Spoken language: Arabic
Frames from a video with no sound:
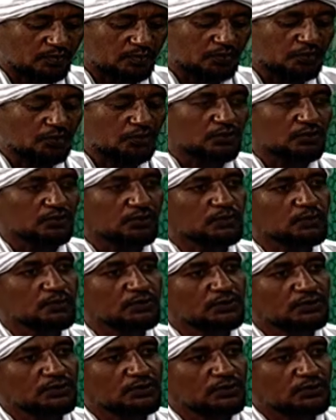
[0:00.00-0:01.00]
جول
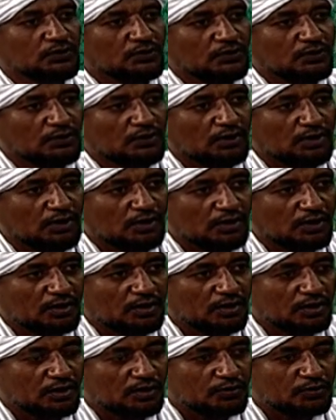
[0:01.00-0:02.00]
لامه
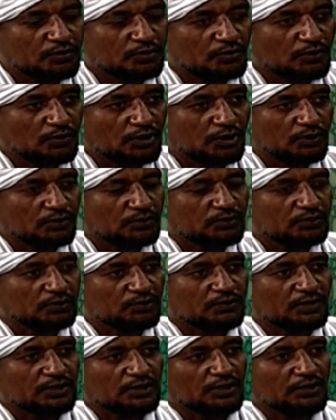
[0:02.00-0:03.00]
آه، بتقول
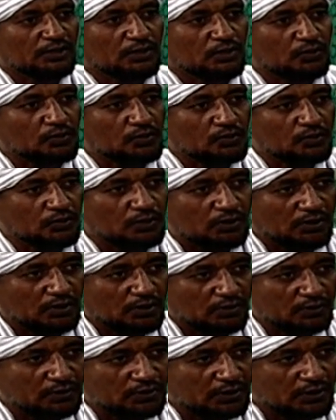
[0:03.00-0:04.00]
له بنات اخوك
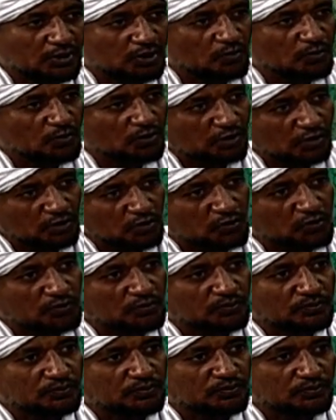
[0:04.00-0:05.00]
لو تقدموا
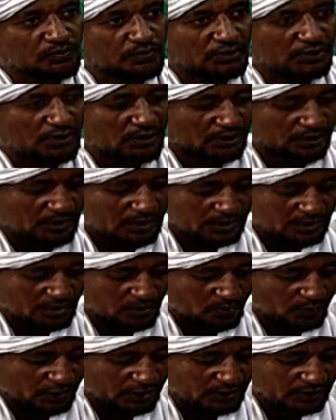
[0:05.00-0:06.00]
لهم من الناس
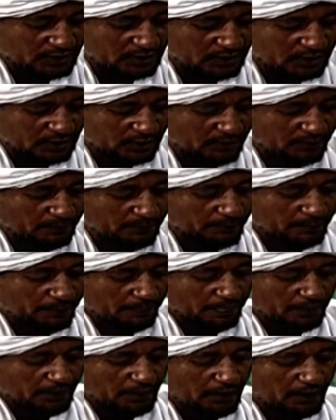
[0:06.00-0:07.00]
المعينين ديل
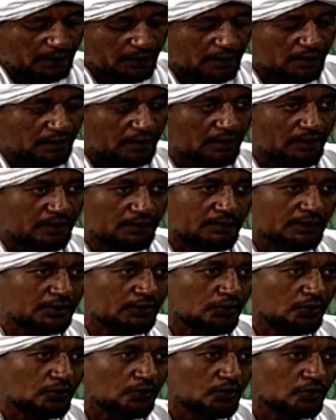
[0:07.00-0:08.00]
آه، ما
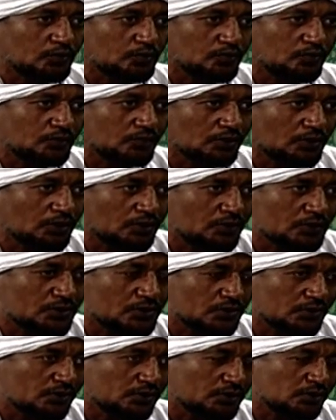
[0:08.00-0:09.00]
تدوهم لو
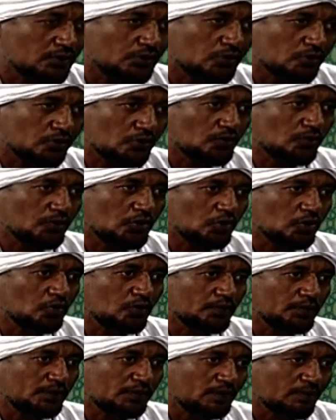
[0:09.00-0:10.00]
زوجتهم
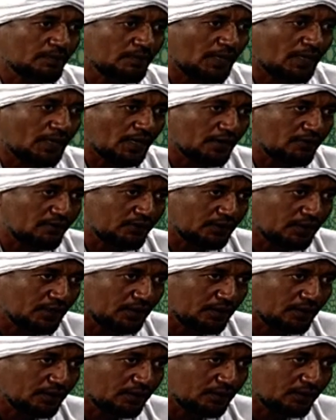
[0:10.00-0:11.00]
منهم ما
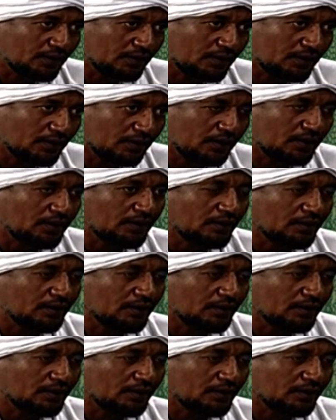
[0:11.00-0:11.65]
عافيه لك